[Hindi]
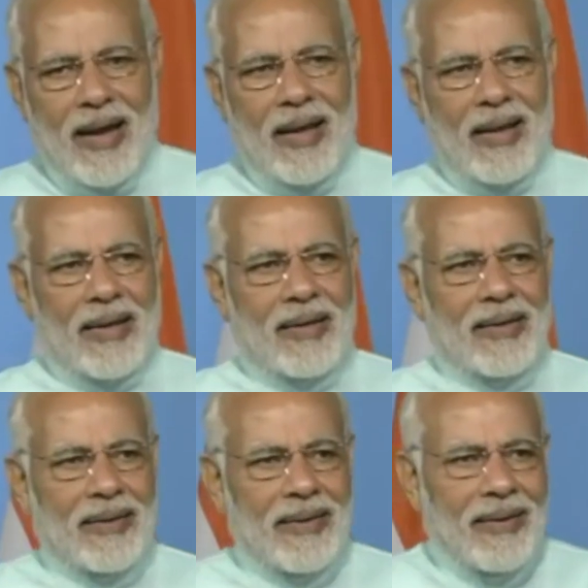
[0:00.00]
है
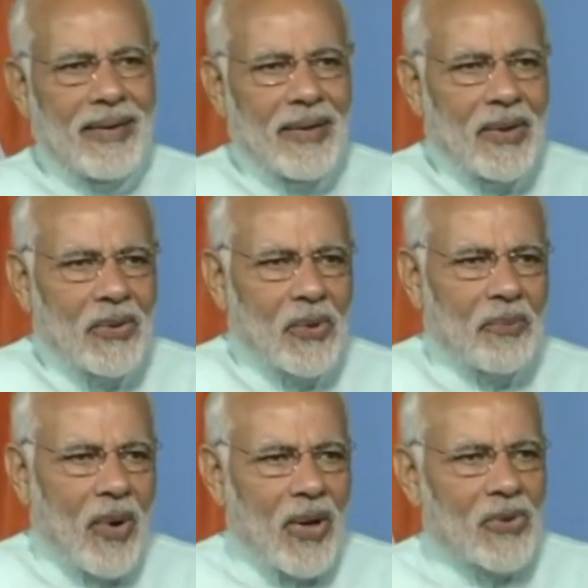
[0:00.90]
तो
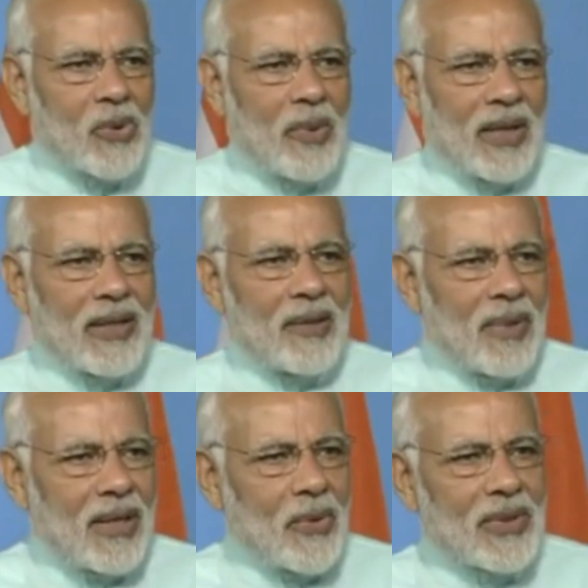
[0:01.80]
बहुत सुबह तीन
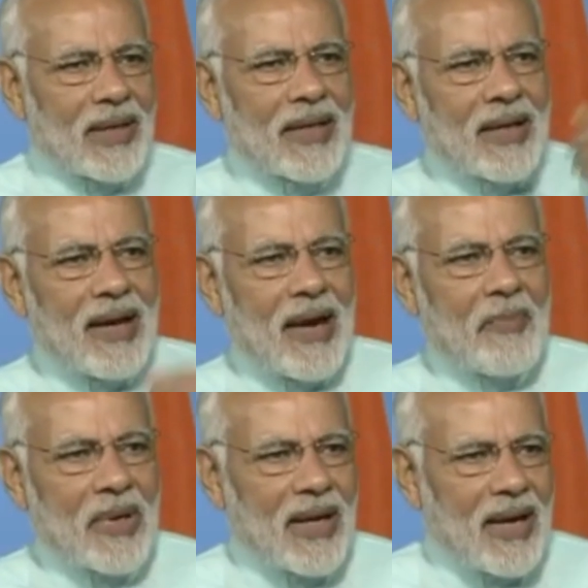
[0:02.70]
बजे उठ करके खाना
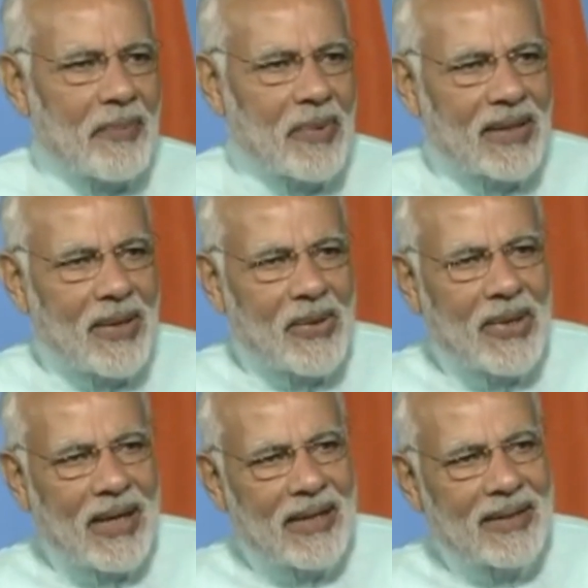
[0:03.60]
पकाना पड़ता
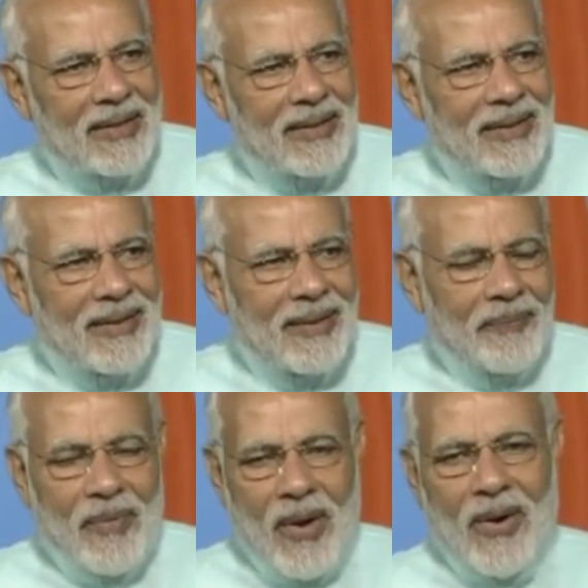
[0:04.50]
होगा
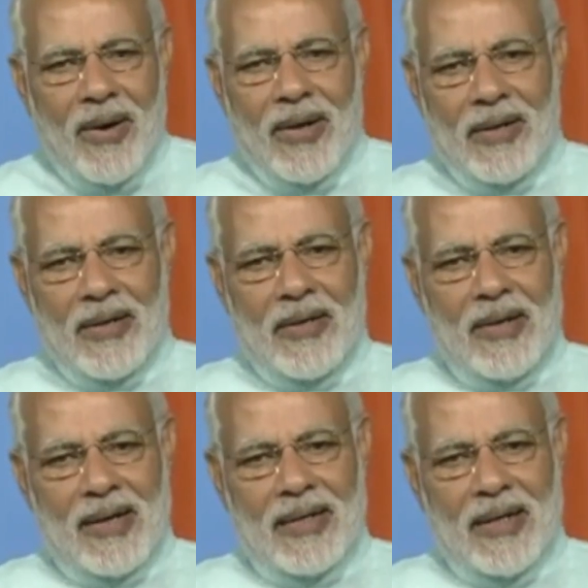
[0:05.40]
और
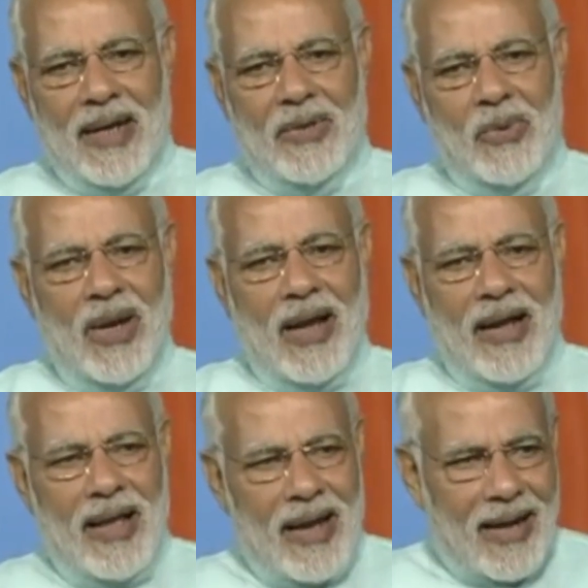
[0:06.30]
लकड़ी का चूल्हा गया